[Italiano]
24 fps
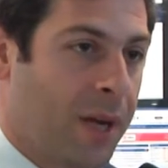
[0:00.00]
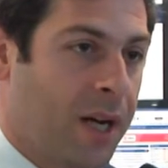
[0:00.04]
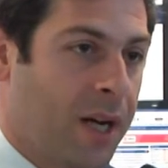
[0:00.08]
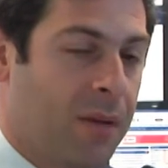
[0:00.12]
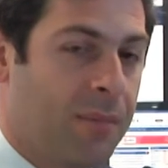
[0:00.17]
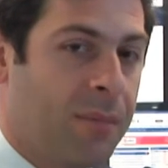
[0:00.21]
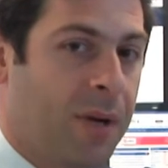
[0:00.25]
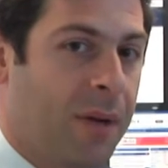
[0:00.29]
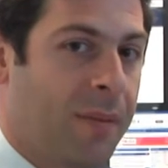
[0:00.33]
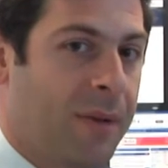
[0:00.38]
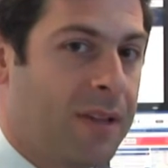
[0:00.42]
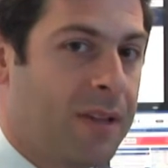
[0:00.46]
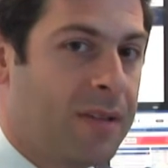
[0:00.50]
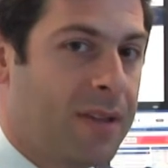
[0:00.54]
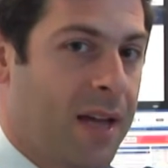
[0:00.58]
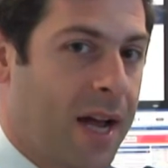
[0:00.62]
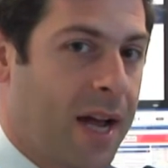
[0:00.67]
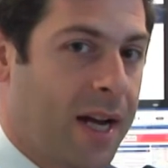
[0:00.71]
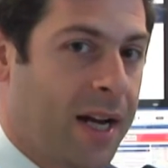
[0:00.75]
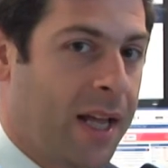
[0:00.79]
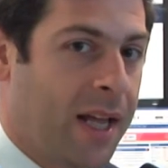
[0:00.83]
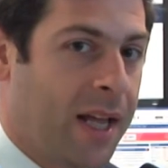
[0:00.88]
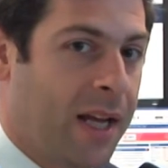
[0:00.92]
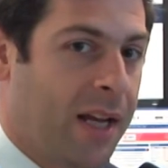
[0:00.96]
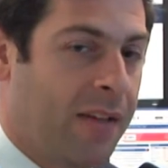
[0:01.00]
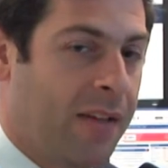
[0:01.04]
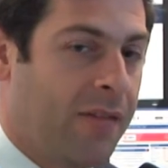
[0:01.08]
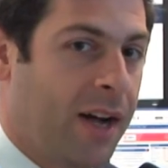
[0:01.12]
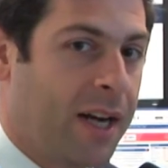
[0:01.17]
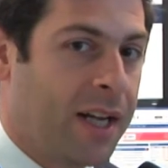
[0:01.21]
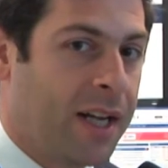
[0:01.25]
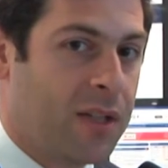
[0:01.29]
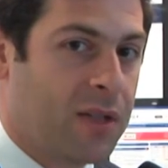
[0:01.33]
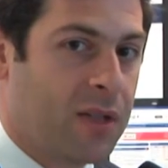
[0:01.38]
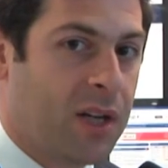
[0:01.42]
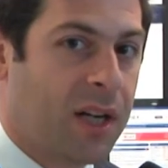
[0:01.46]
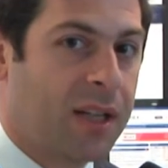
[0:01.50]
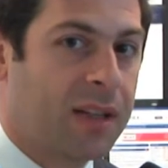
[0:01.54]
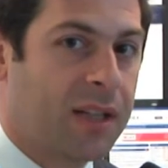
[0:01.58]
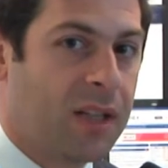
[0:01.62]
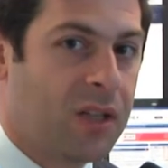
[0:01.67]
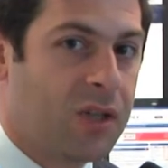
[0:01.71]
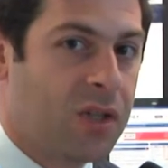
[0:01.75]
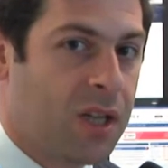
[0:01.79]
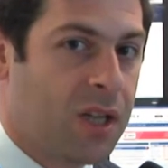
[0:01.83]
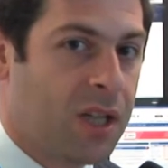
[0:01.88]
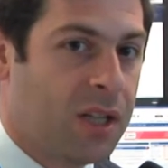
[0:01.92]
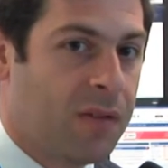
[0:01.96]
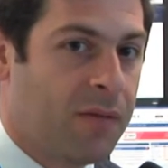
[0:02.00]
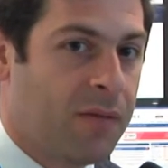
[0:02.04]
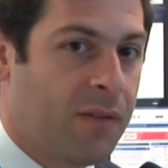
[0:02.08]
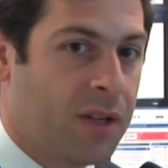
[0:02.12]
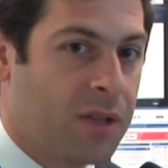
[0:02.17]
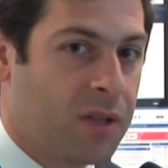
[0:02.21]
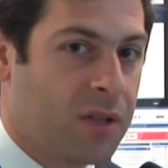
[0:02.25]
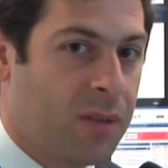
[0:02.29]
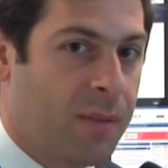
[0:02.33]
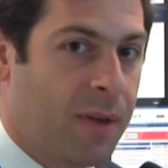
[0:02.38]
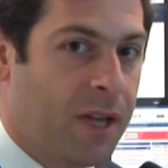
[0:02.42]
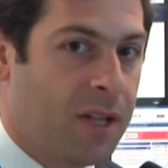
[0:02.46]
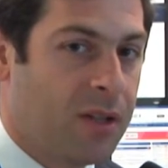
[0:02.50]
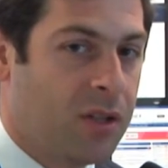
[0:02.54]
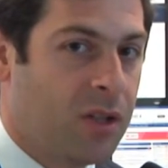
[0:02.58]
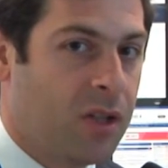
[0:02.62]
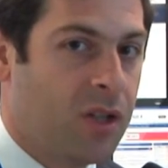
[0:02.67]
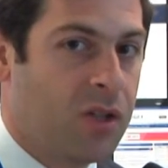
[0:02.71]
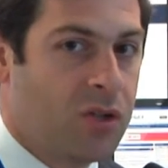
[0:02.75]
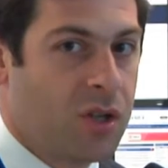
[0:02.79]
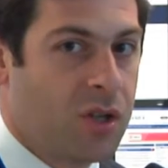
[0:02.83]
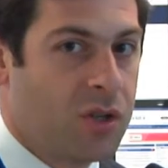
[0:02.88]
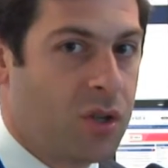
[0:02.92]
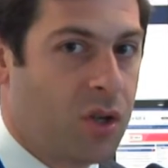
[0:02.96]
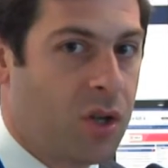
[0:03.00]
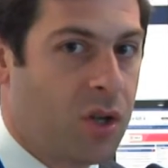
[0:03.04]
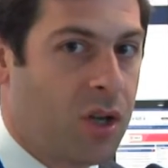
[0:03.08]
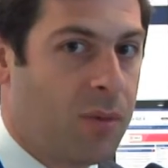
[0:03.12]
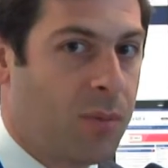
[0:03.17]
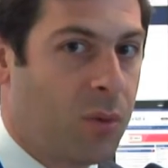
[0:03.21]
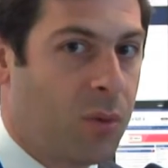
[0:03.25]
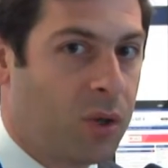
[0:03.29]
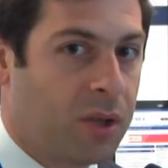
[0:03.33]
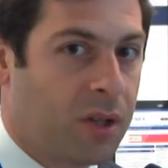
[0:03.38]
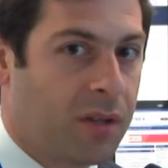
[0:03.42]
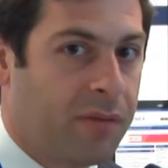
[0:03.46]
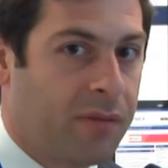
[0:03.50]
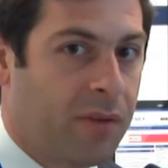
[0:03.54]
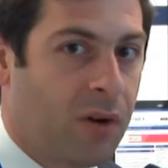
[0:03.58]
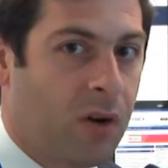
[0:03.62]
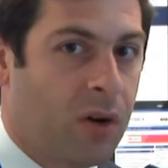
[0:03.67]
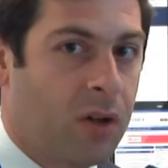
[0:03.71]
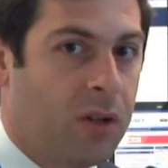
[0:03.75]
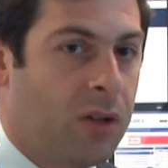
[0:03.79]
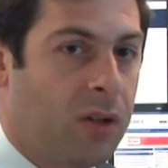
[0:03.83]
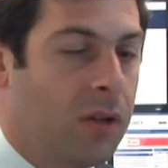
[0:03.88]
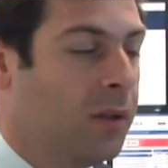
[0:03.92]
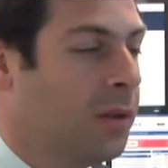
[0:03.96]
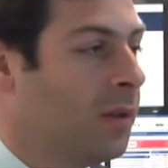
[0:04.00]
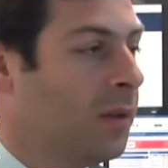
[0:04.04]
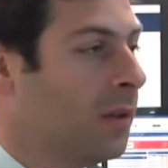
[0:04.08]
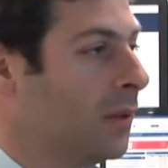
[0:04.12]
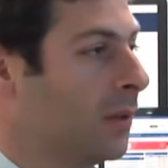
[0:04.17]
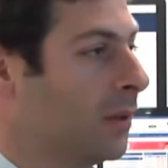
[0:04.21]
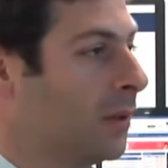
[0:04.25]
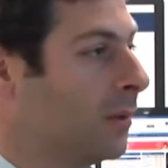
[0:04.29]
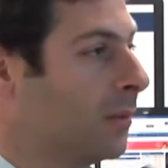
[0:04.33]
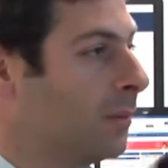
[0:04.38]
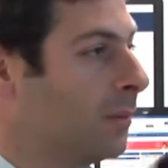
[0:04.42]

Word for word: per implementare le varie strategie di investimento e di gestione del portafoglio.